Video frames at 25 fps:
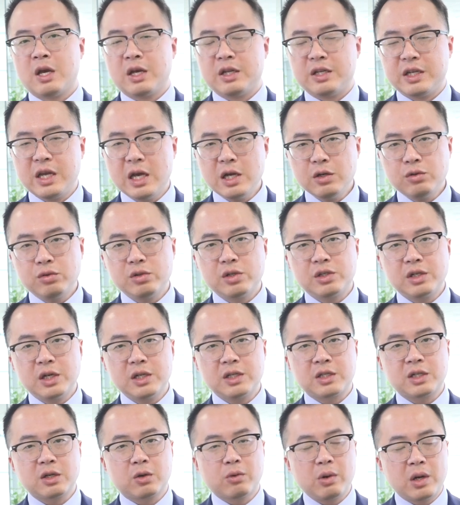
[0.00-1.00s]
也许这
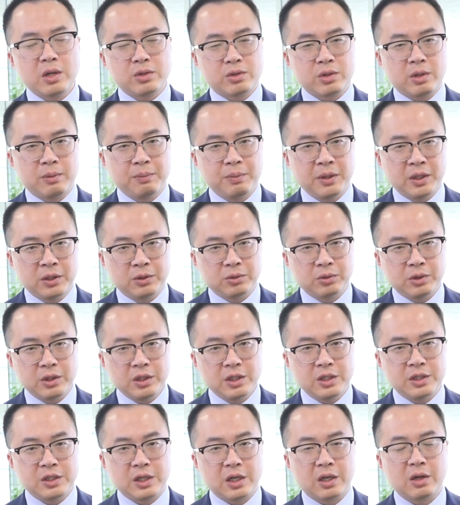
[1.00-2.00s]
次冠状病毒的
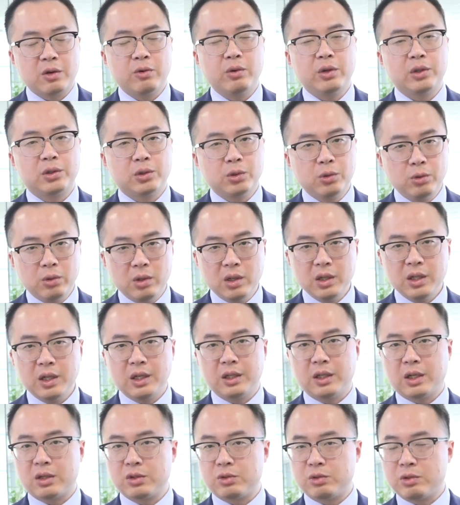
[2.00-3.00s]
疫情会拖累
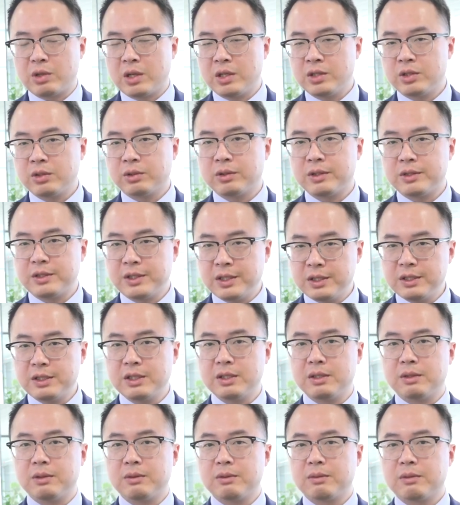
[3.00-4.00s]
到全球的经
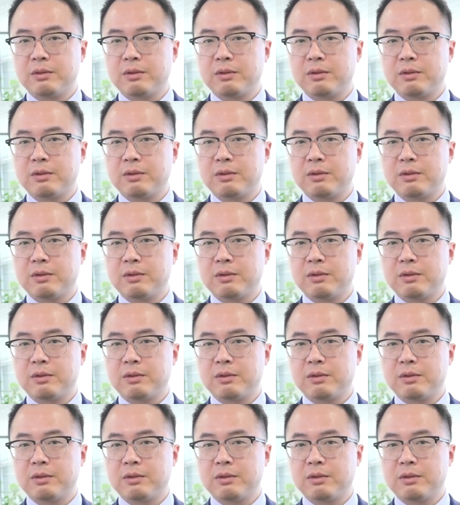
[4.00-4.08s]
济，